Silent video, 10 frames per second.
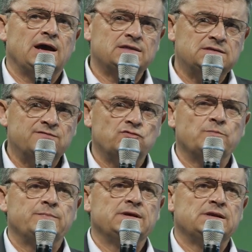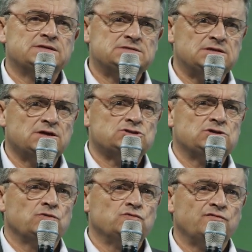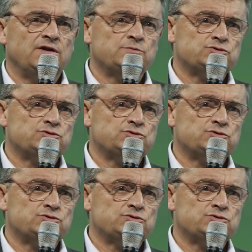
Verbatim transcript: à développer les énergies renouvelables.